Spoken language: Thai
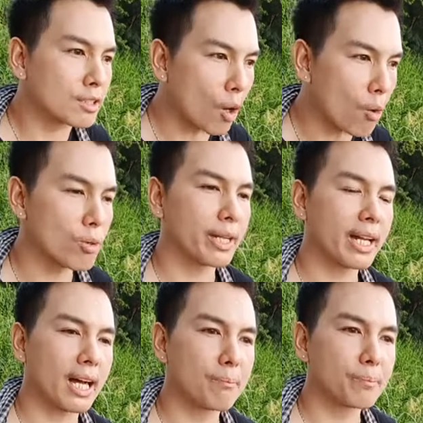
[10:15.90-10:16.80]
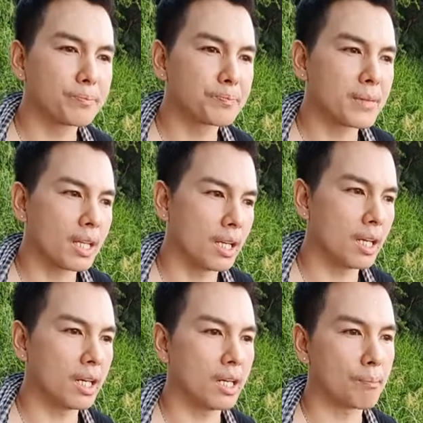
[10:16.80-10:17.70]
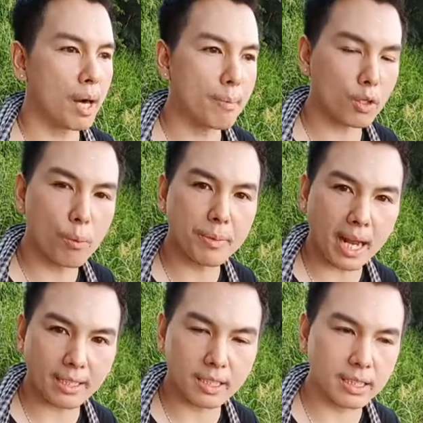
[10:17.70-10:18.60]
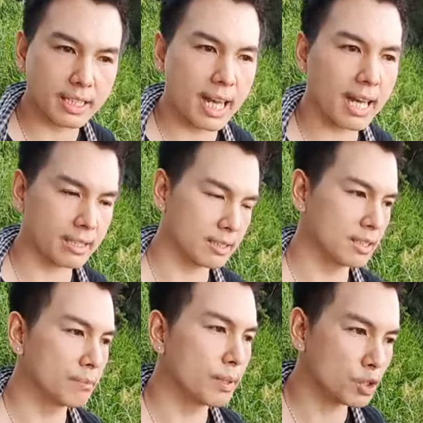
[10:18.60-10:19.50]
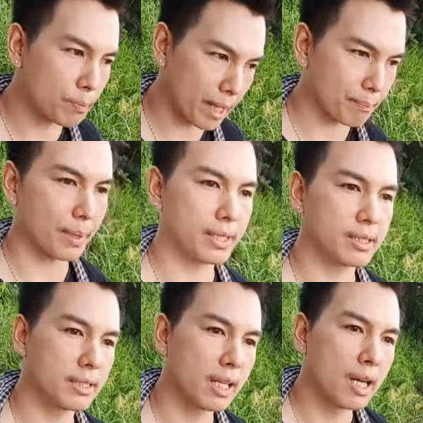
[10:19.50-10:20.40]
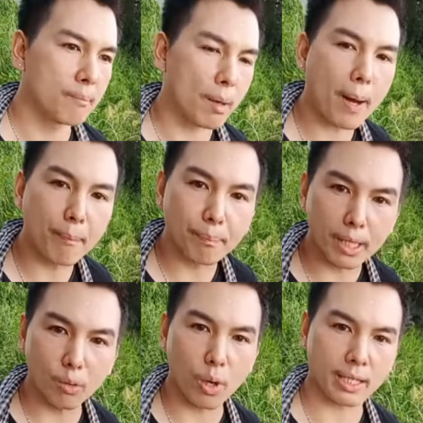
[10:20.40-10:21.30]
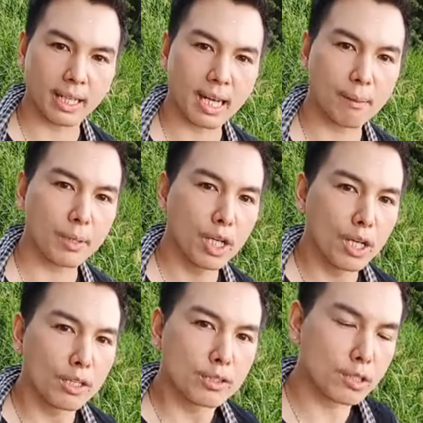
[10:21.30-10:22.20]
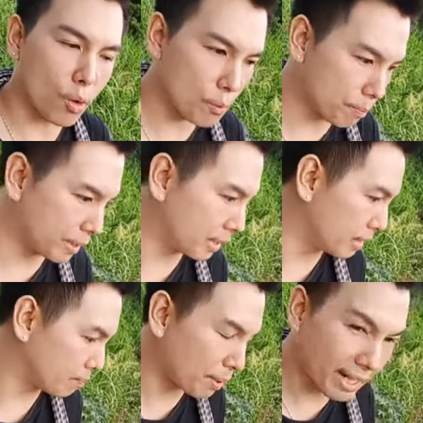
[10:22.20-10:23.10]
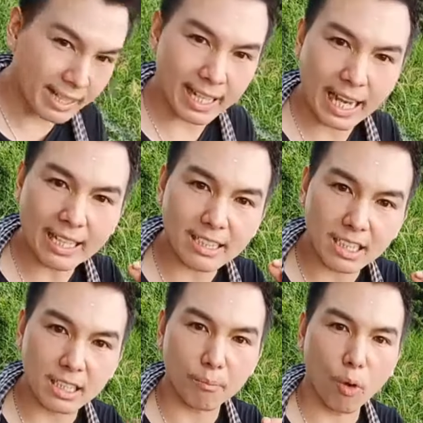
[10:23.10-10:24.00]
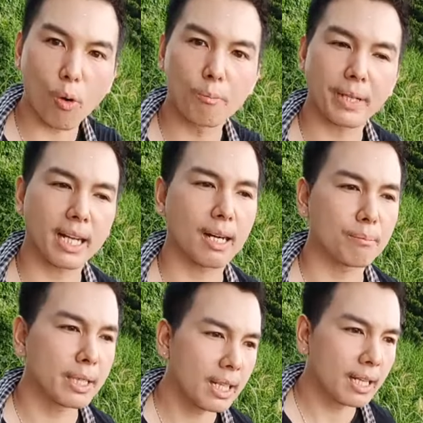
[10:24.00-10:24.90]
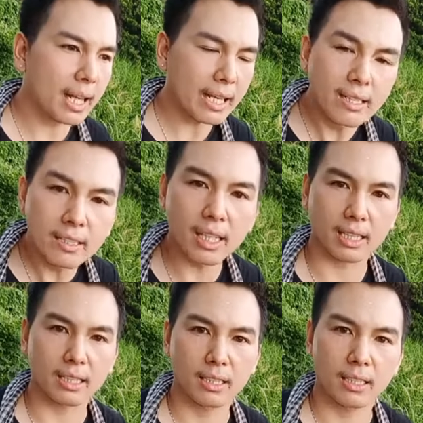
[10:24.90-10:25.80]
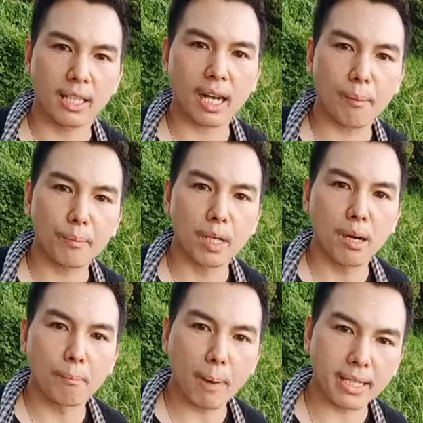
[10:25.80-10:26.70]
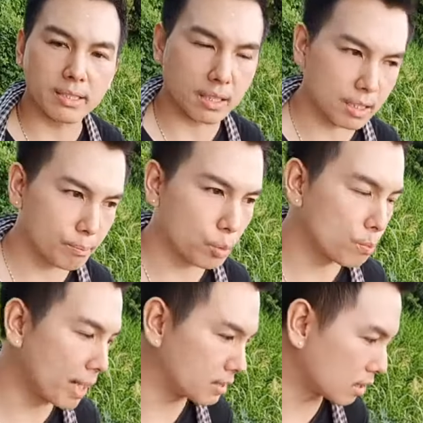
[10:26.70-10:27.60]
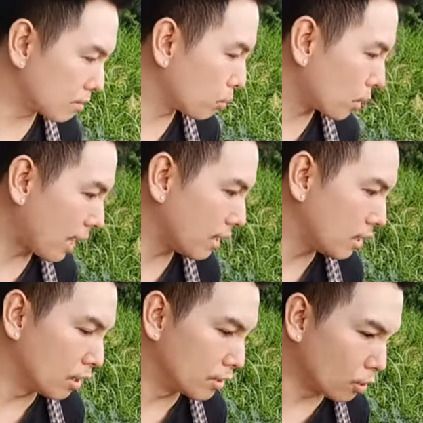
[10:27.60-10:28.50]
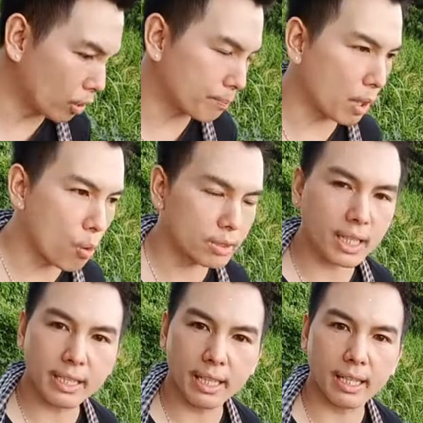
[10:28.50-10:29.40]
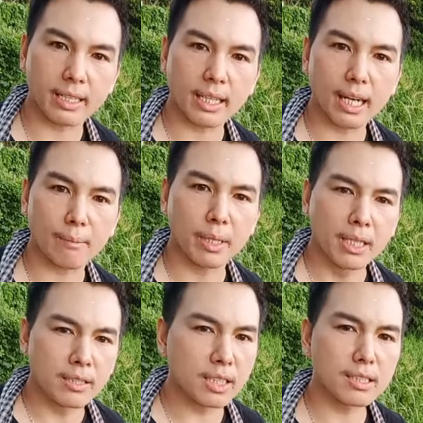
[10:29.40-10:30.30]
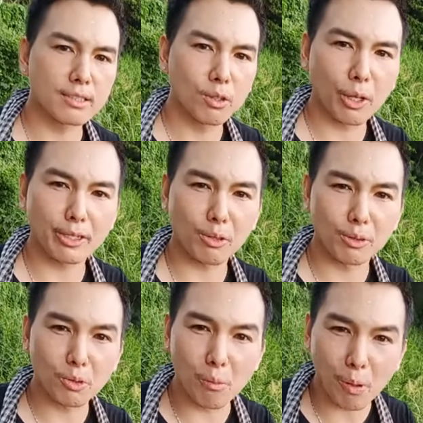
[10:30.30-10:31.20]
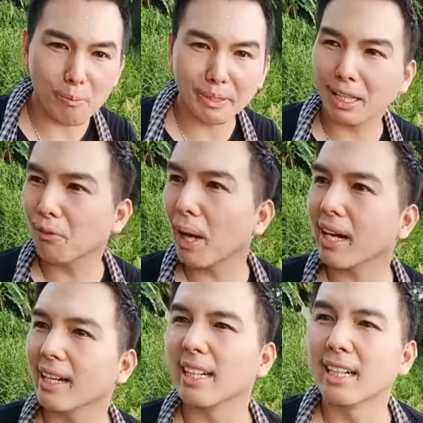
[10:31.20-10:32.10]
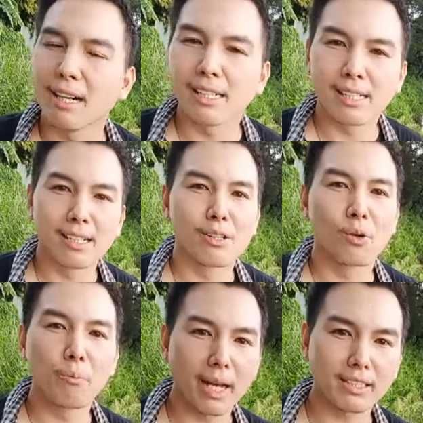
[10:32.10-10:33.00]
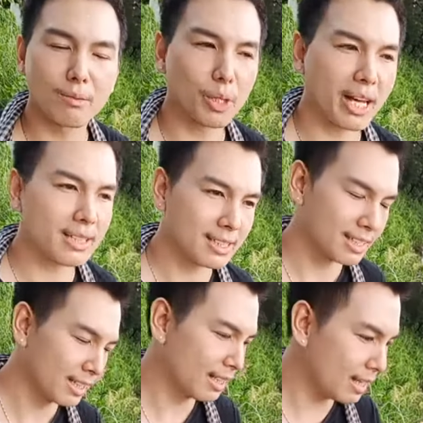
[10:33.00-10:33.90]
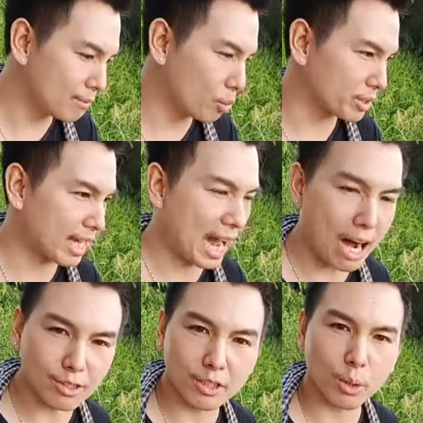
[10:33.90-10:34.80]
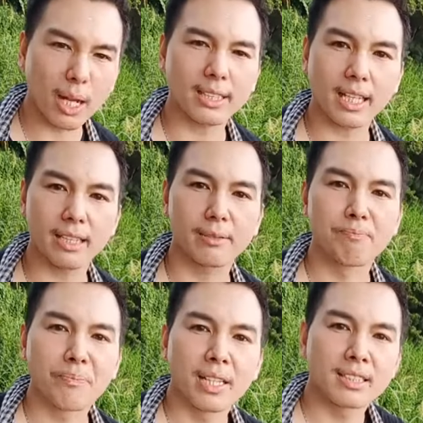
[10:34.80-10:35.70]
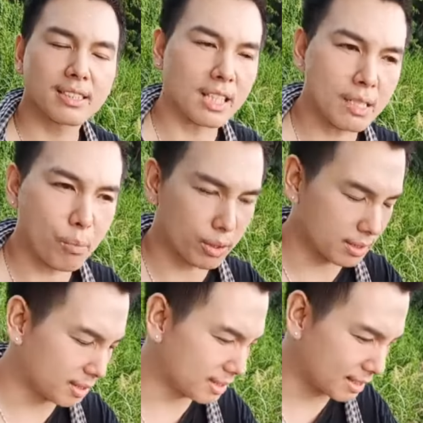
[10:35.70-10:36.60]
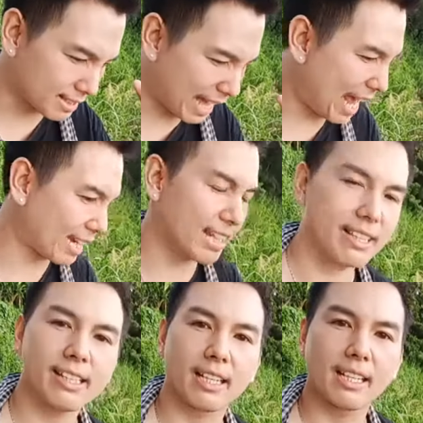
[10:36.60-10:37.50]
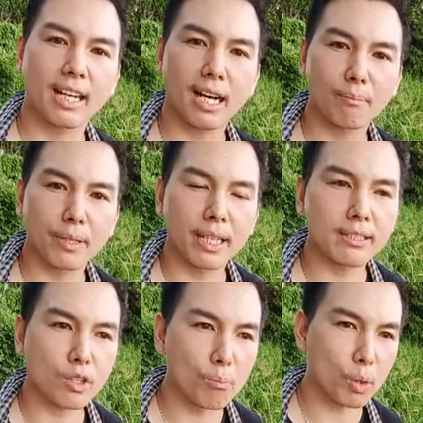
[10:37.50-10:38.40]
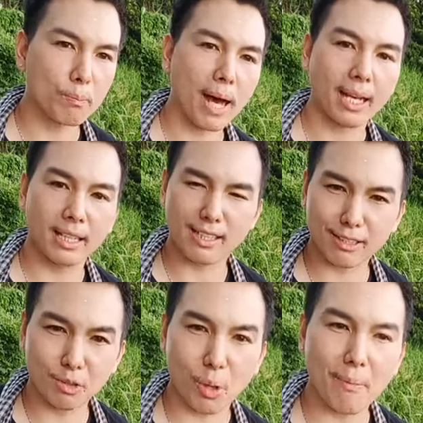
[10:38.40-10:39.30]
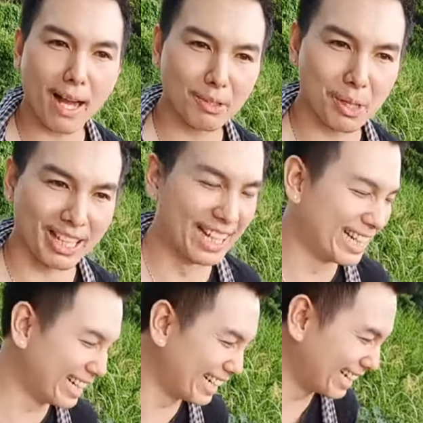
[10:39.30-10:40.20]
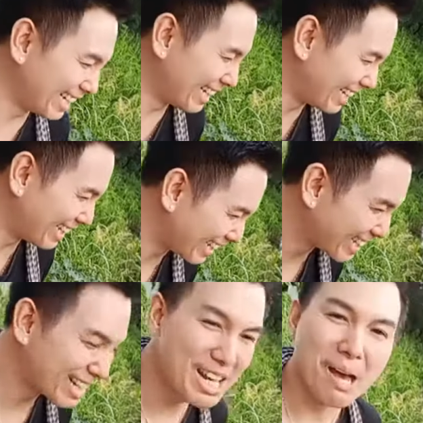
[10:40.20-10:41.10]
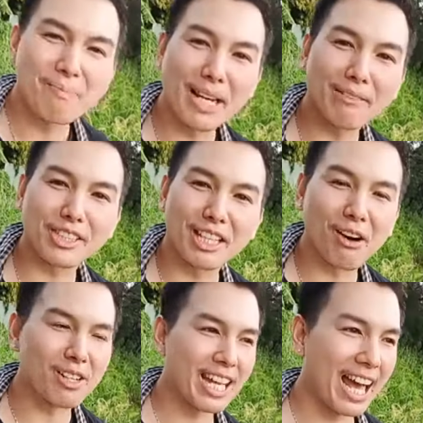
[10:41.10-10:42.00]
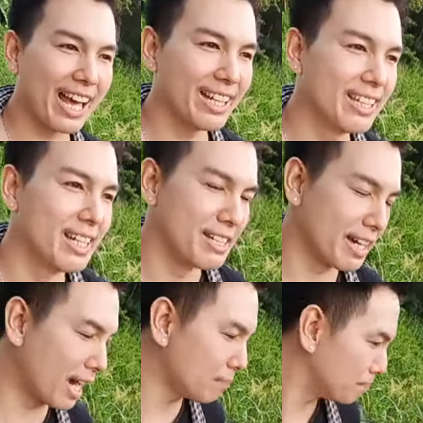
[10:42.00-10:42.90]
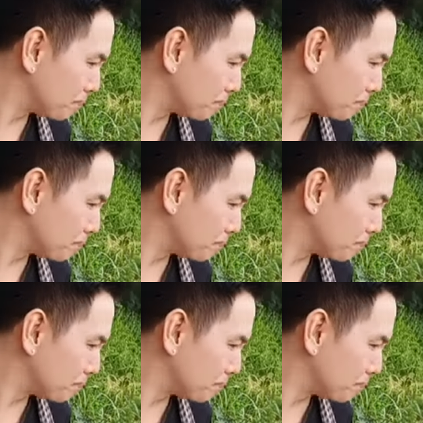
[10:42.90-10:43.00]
ทรงนะครับพระบรมราชินีนาถหรือปัจจุบันเป็นพระพันปีหลวงนะครับ ทรงมีพระเนตรอันเฉียบคมนะครับ ได้เลือกนะครับใหม่เจริญคุณใหม่เจริญปุระโดยพระองค์ท่านเองนะครับ ซึ่งโดยส่วนตัวผมคิดว่าคุณใหม่เจริญปุระเล่นบทเท้าศิสุดาจันทร์ตีบทแตกละเอียดนะครับ เล่นสมบทบาทแล้วก็สวยมากด้วย เป็น FC ของแท้นะครับ